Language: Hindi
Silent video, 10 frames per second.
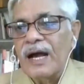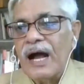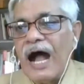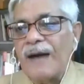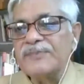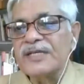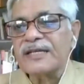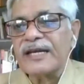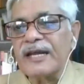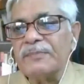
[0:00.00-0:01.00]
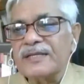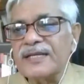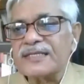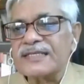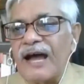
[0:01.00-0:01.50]
आप जितने भी
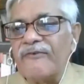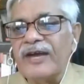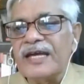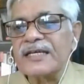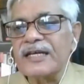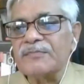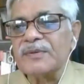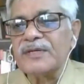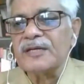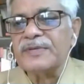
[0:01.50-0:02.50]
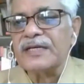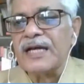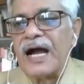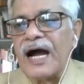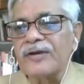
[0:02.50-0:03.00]
दस्तावेज हैं भिन्न
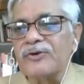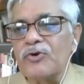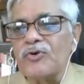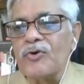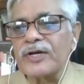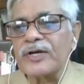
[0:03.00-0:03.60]
भिन्न आयोगों के